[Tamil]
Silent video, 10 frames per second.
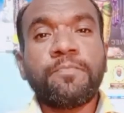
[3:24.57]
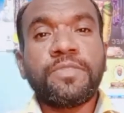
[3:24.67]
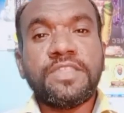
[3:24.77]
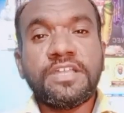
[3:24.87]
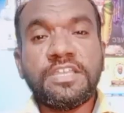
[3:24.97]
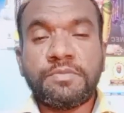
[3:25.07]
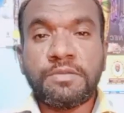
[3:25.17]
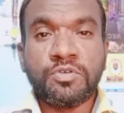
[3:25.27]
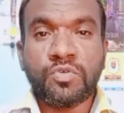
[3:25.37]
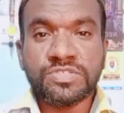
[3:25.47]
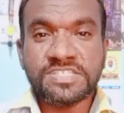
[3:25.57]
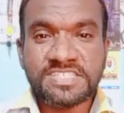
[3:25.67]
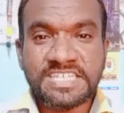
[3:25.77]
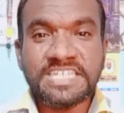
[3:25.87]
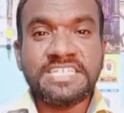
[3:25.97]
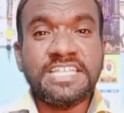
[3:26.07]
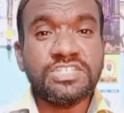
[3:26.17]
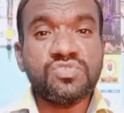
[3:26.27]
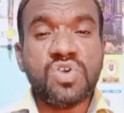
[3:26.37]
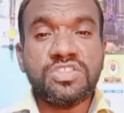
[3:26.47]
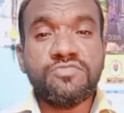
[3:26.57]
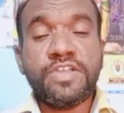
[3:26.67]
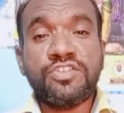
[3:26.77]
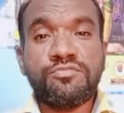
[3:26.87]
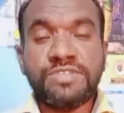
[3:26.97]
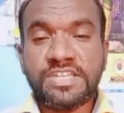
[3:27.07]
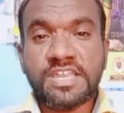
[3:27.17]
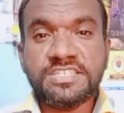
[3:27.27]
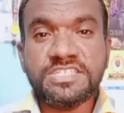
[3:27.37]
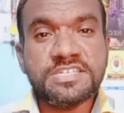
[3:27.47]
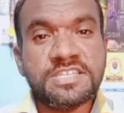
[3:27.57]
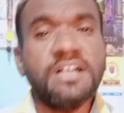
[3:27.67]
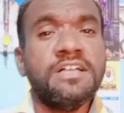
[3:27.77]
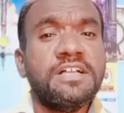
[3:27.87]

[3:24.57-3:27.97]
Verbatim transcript: இந்த டிப்ளமோ கோர்சஸ் இருக்குது ஸோ அது வேணும் அப்படின்னு நினச்சிங்கன்னா